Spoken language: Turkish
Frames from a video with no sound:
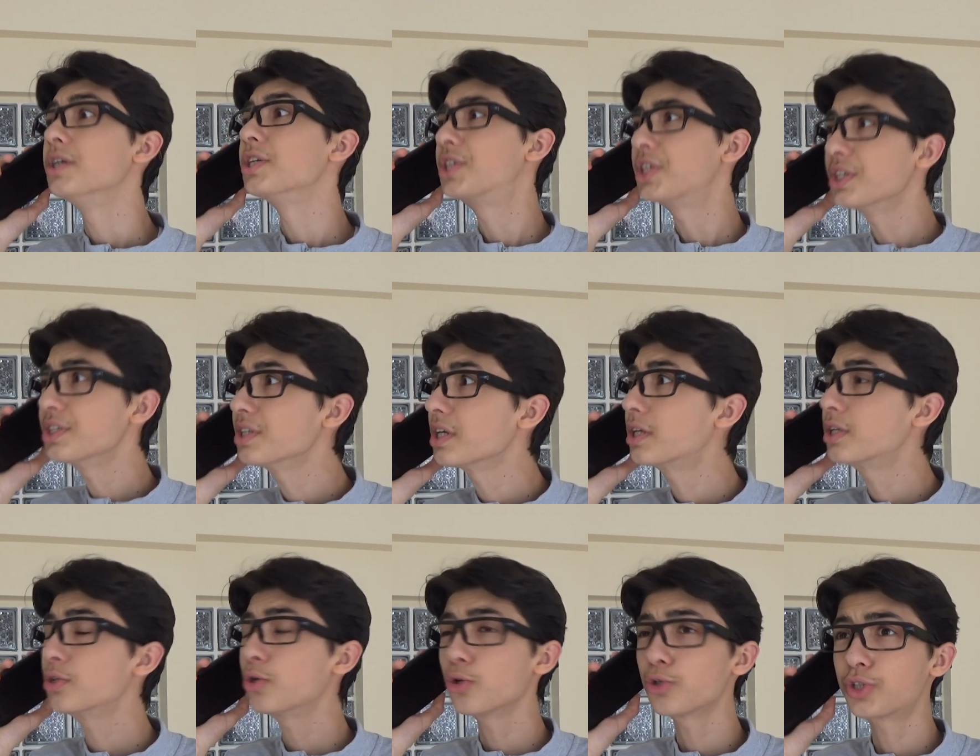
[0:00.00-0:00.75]

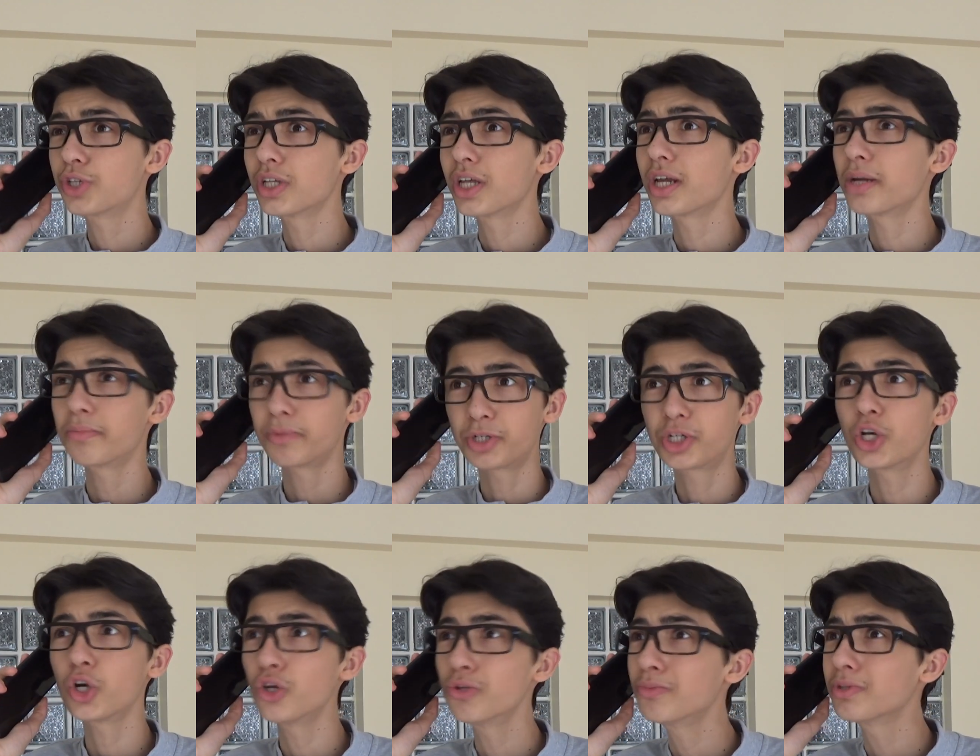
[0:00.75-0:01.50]
İçindeki dosyalara bir
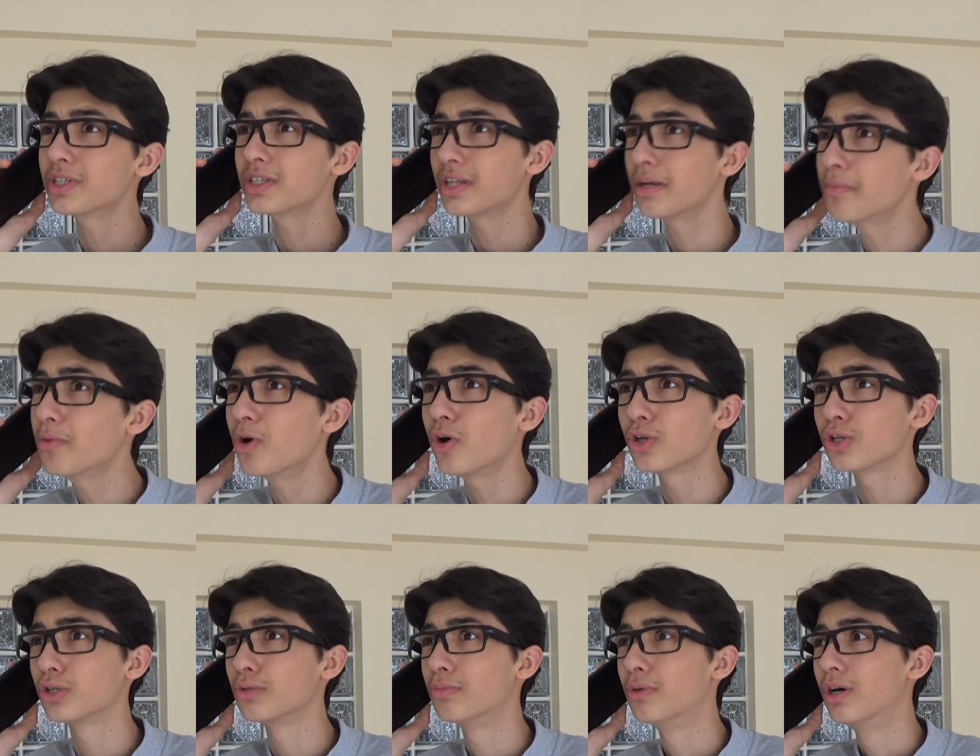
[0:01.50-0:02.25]
şey olmadı değil mi
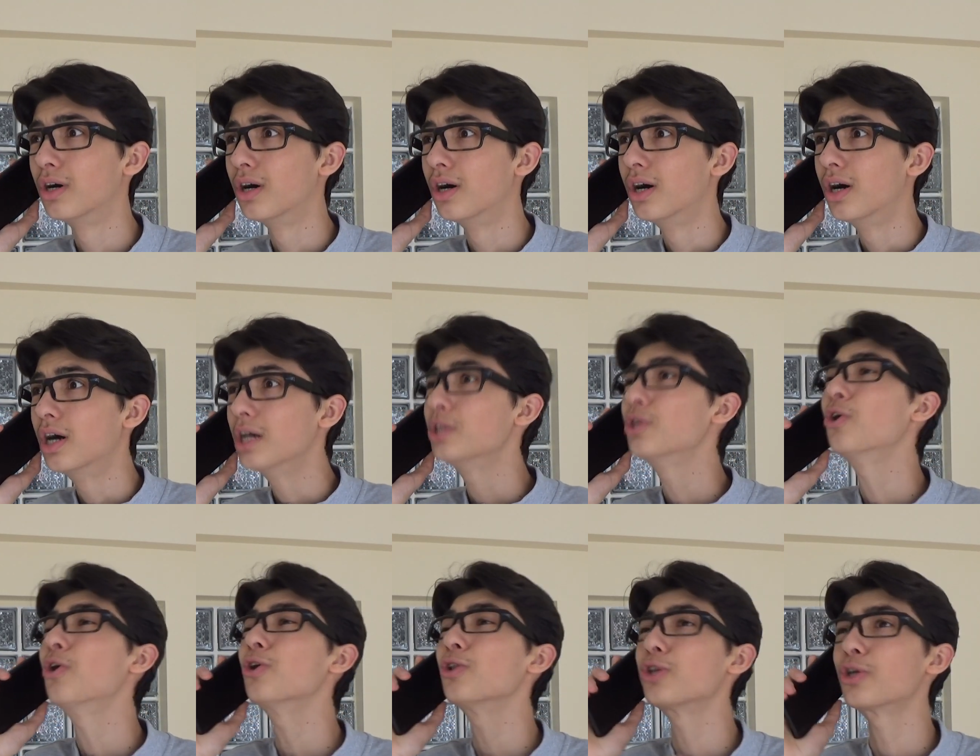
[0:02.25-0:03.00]
oğlum?
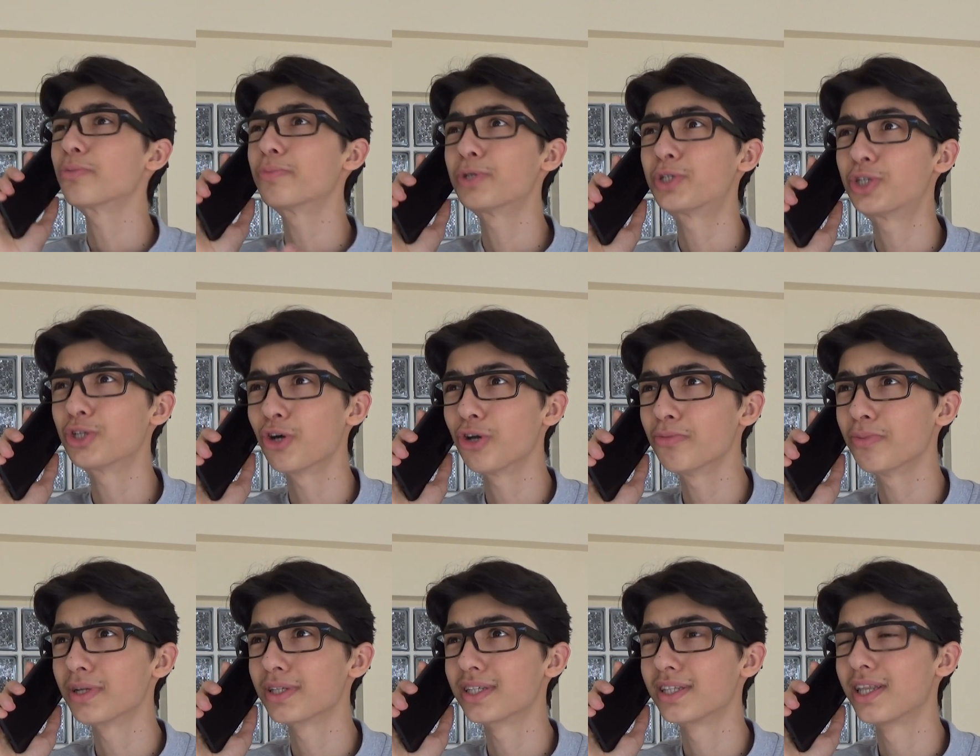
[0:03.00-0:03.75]
Ne olur bir şey
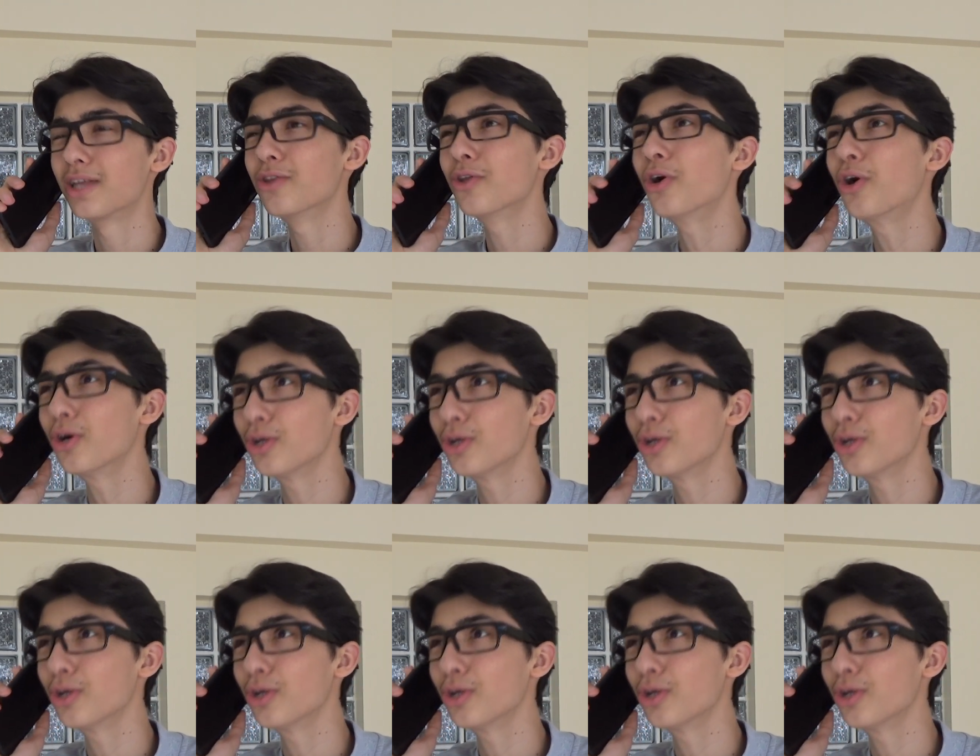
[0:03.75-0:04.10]
olmadı de ne